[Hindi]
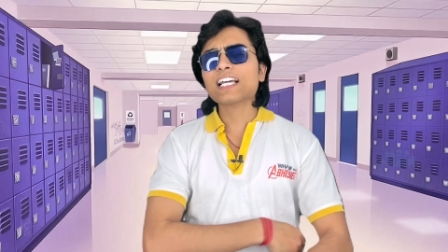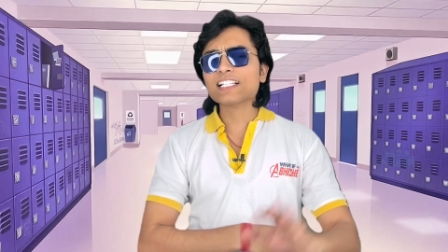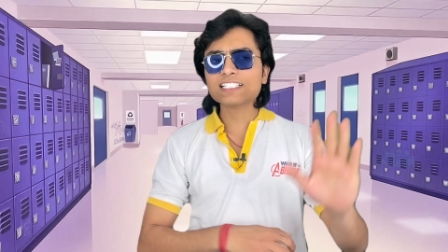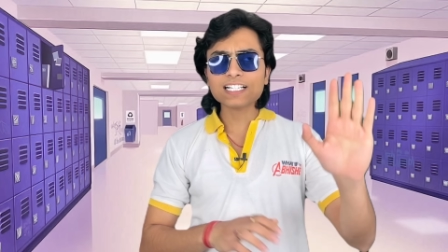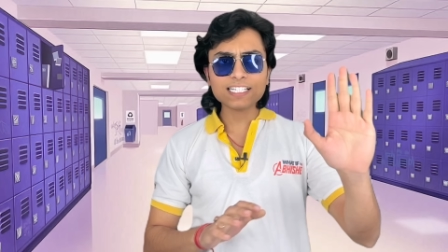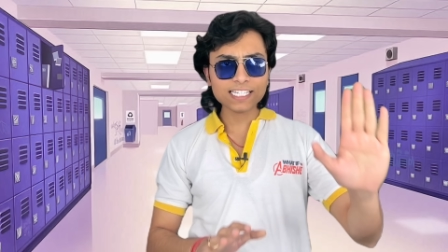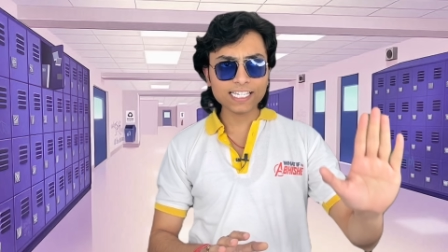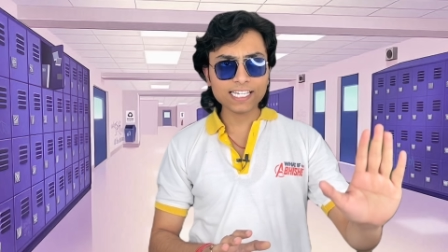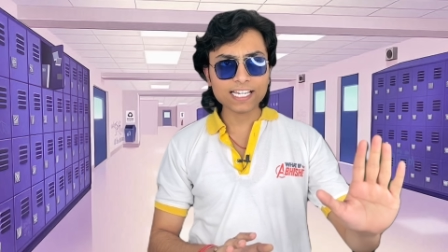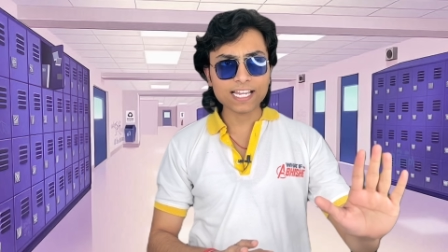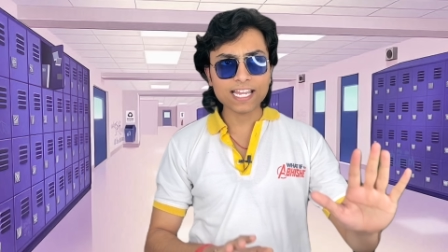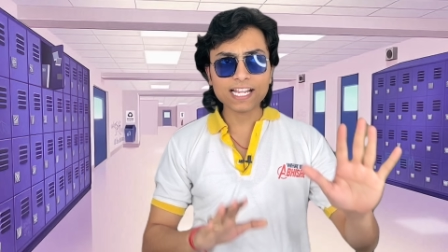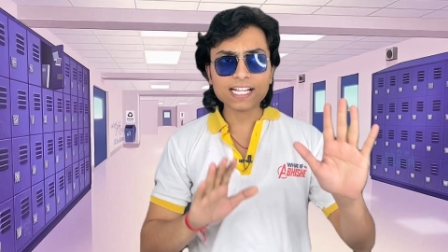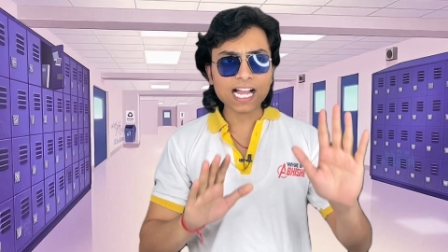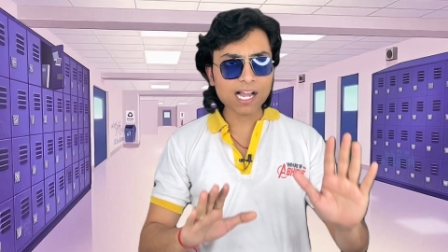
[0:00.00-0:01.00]
अच्छा ठीक है
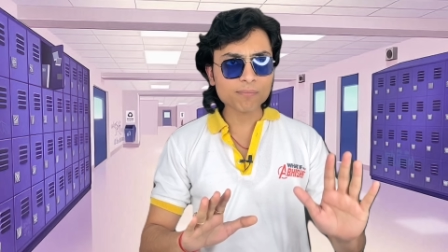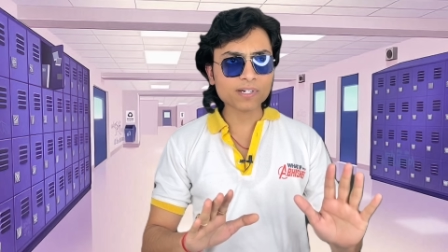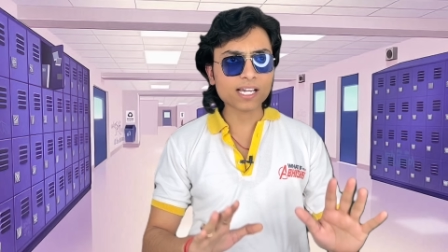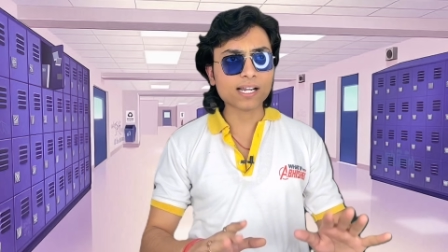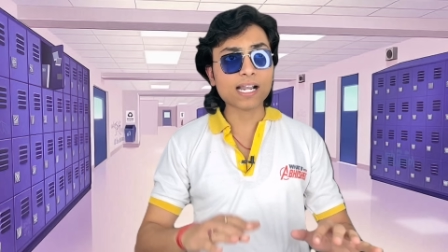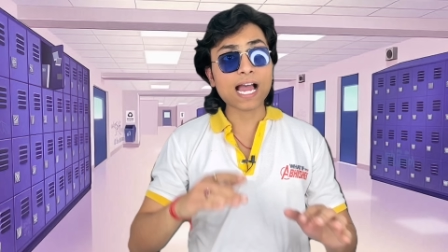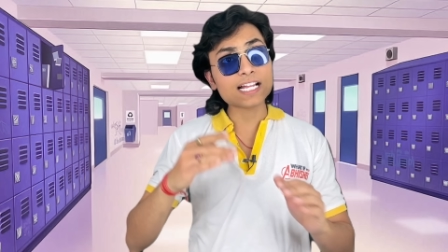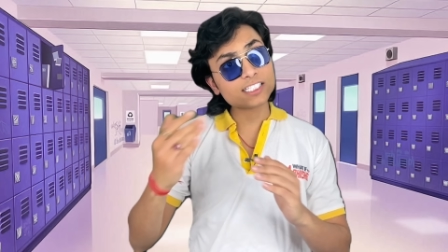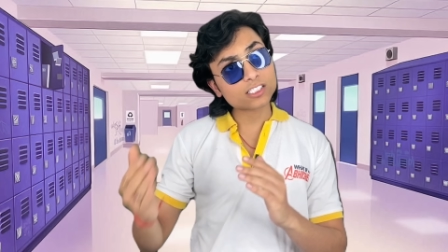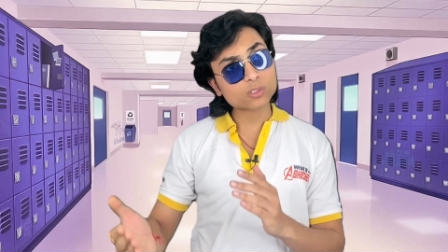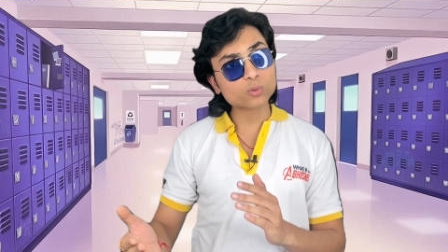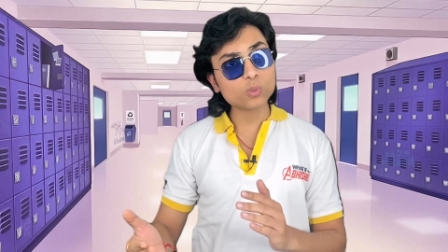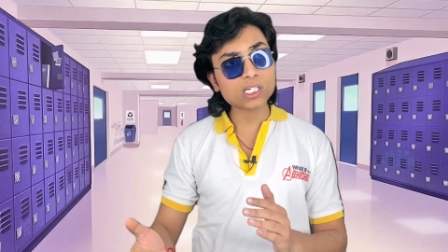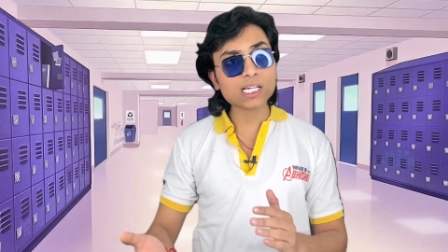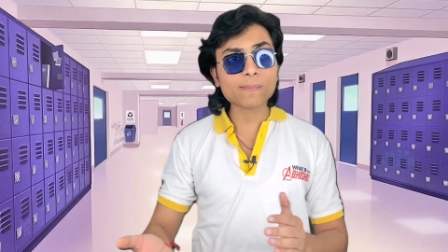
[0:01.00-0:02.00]
एक काम करना आज
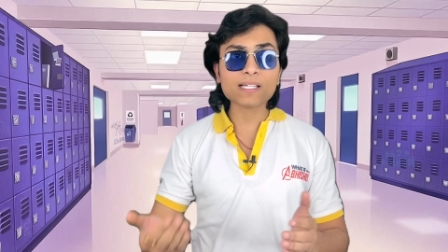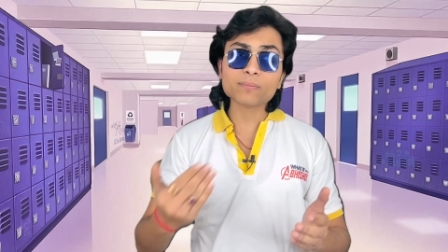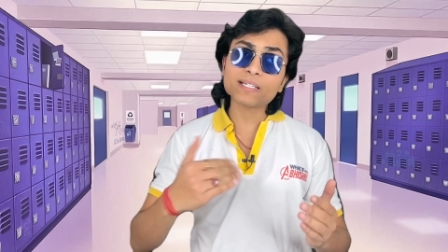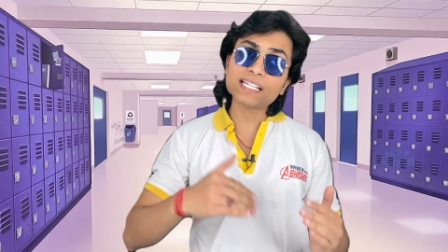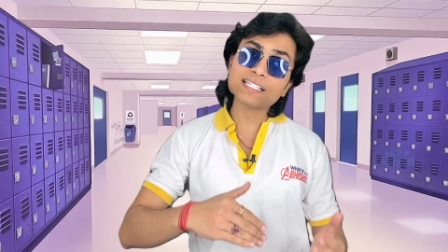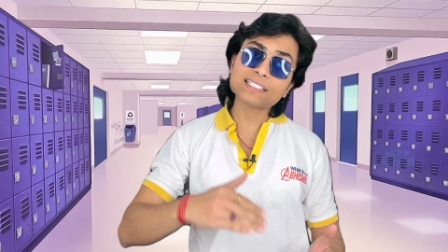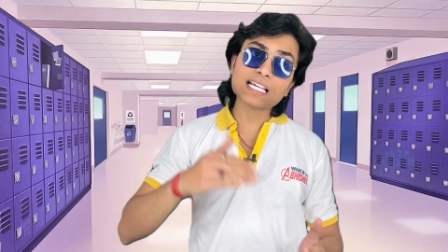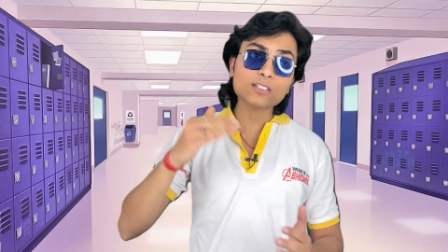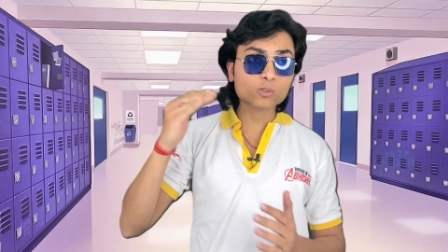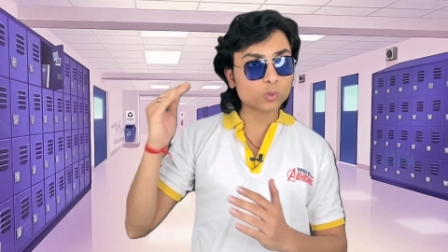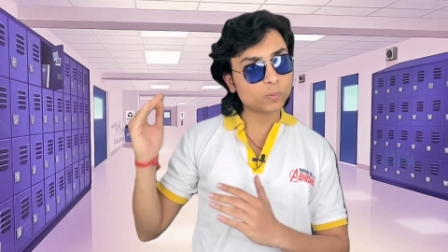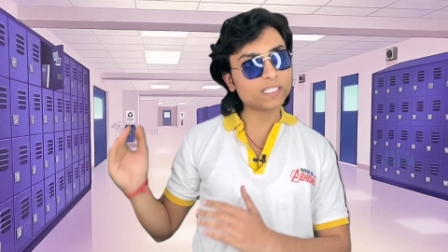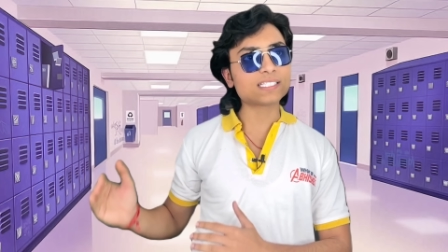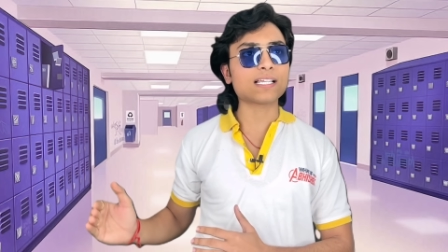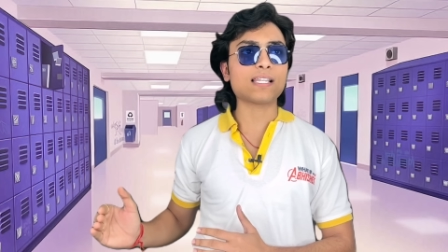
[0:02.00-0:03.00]
स्कूल के बाद मेरे साथ तू
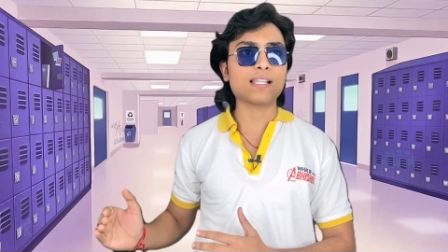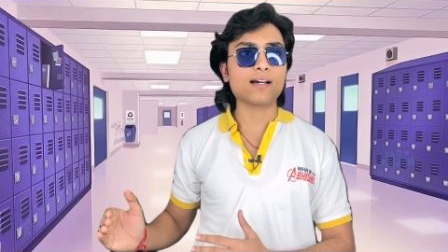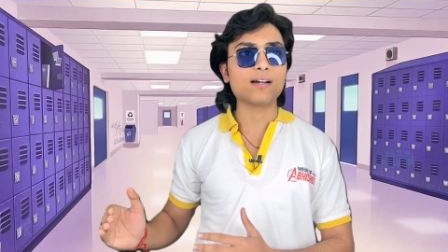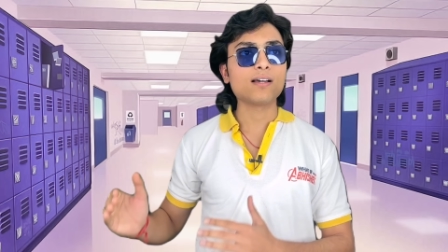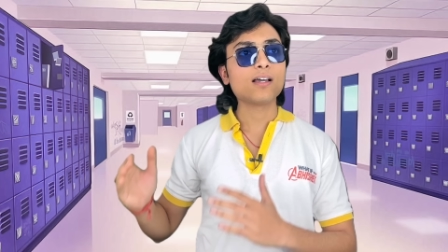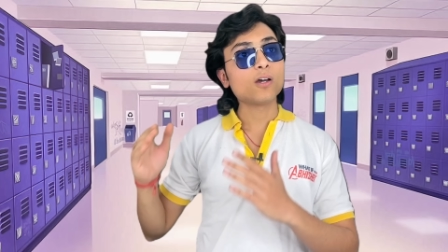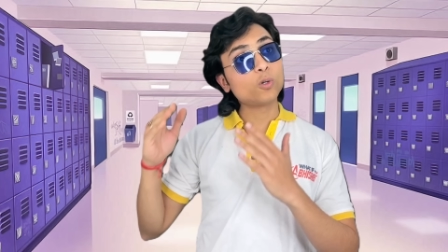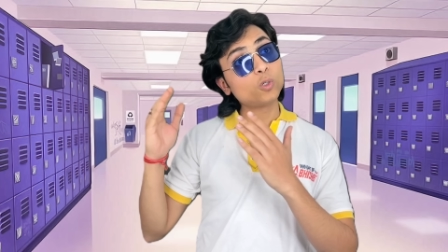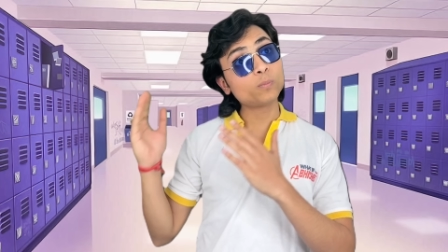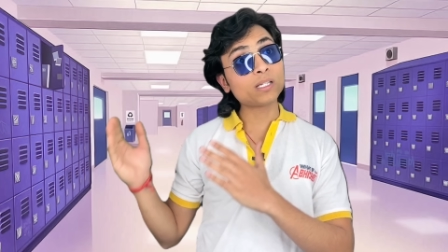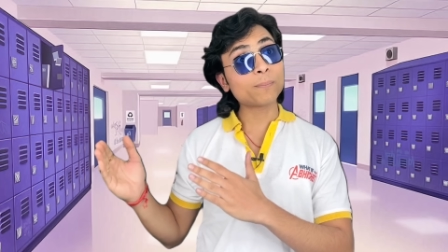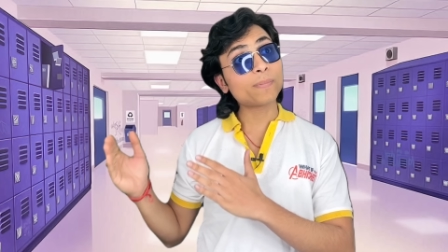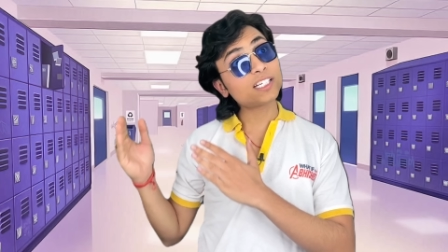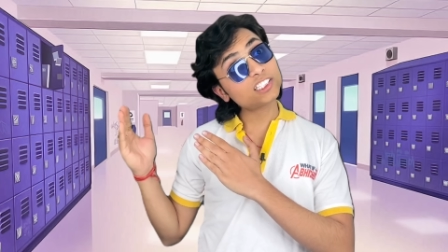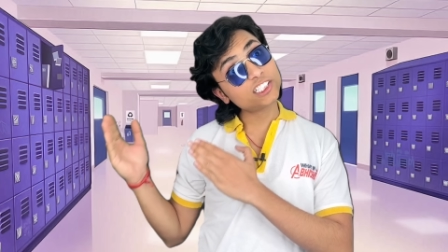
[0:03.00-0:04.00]
भी चलना रूम
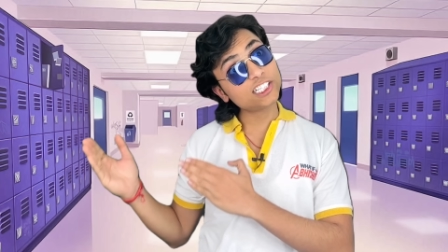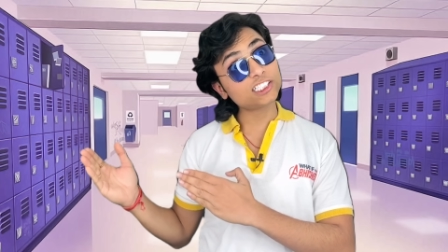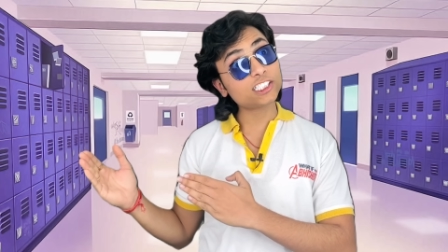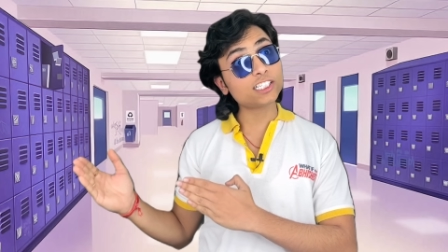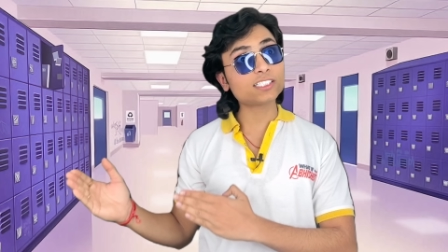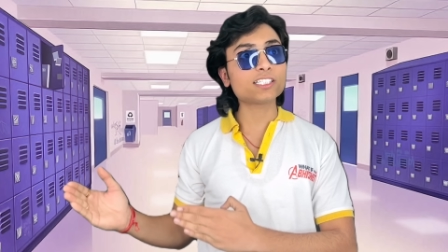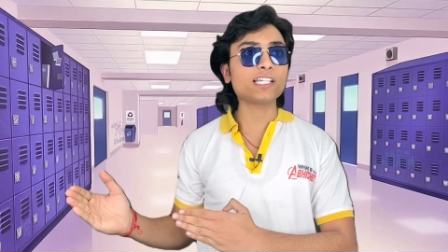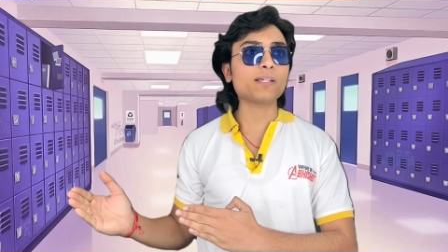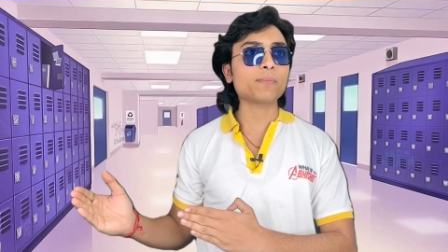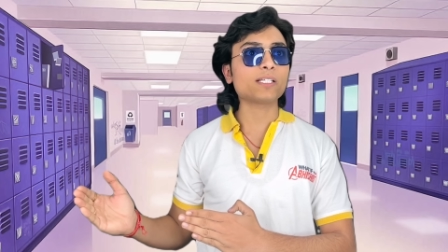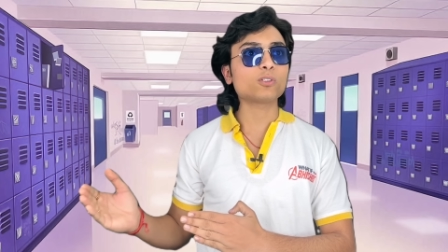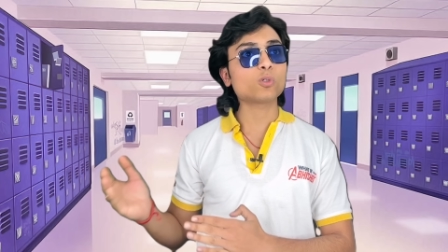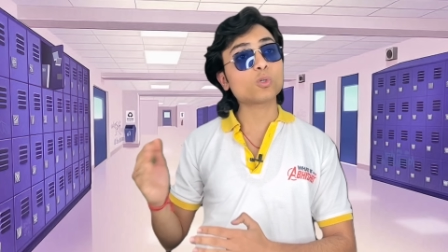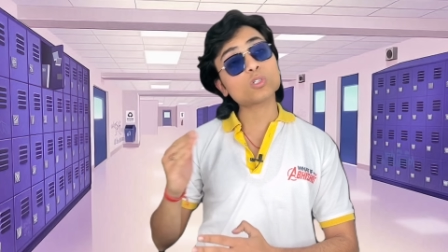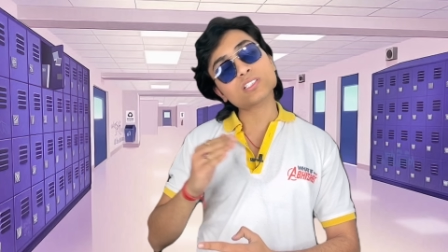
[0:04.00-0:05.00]
नंबर 333 में
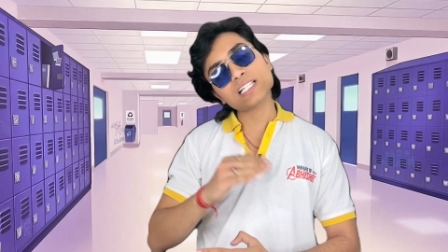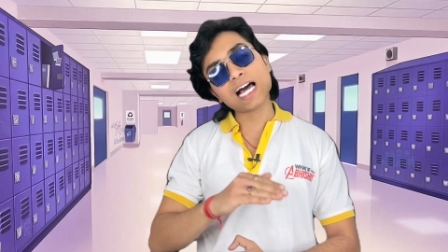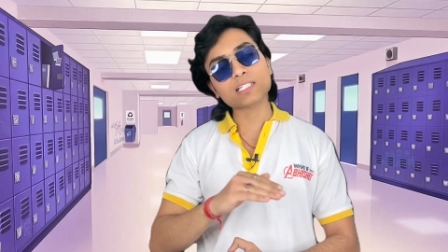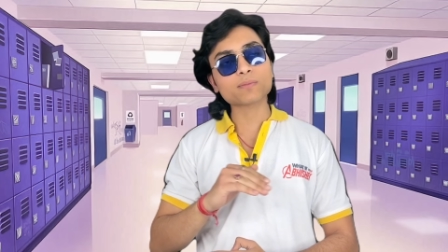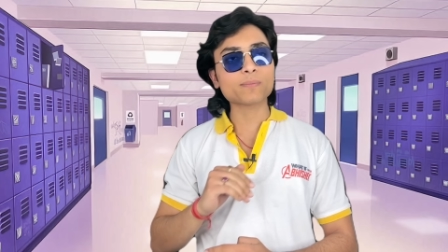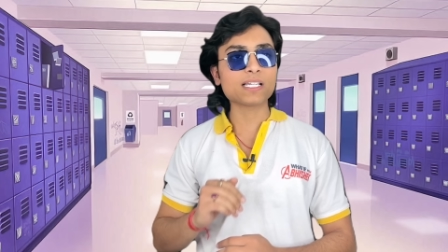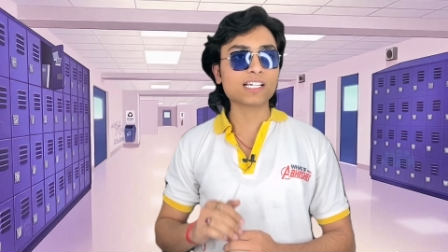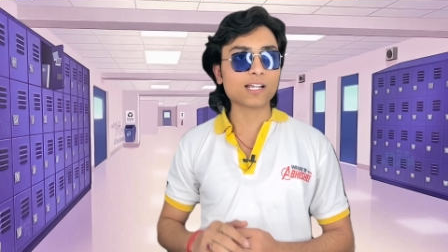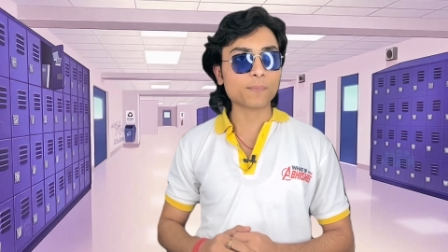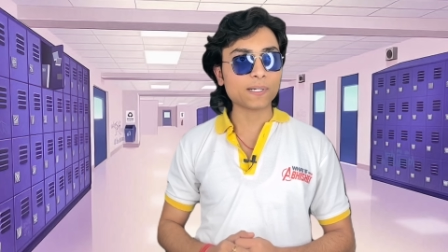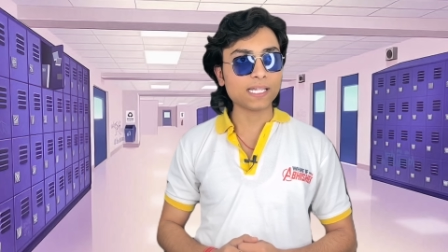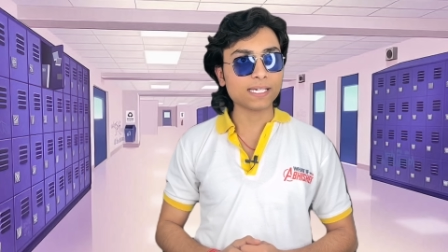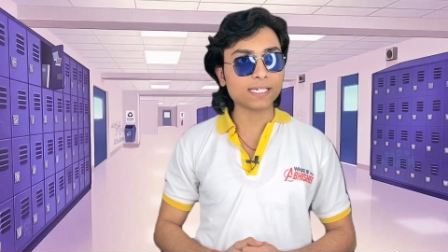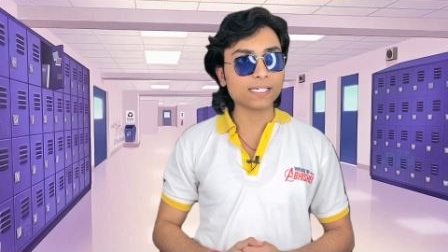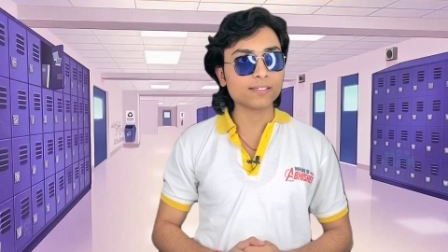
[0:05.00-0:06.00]
दोनों साथ में मिलकर
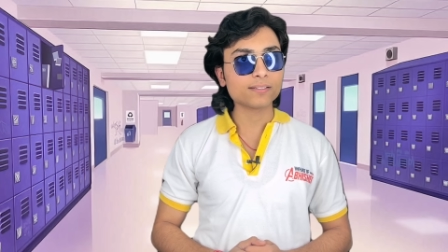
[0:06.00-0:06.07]
पढ़ेंगे